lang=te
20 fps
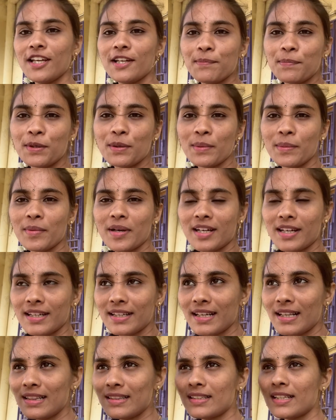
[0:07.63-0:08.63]
ఇప్పుడు మేము
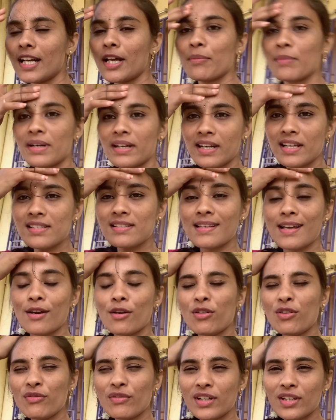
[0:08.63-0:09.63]
ఎక్కడికి వెళ్తున్నామంటే
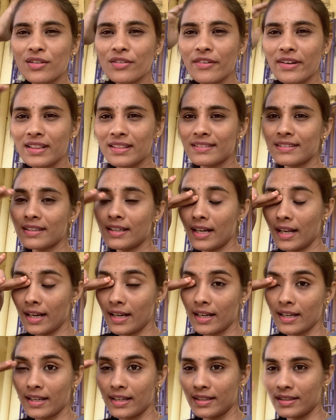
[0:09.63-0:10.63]
సలూన్ వరకు
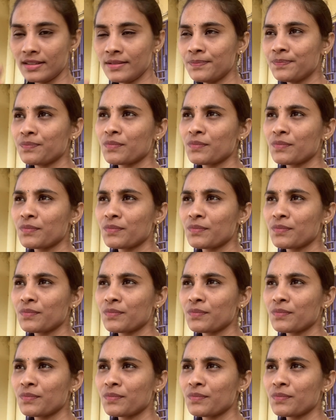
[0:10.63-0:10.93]
వెళ్తున్నానండి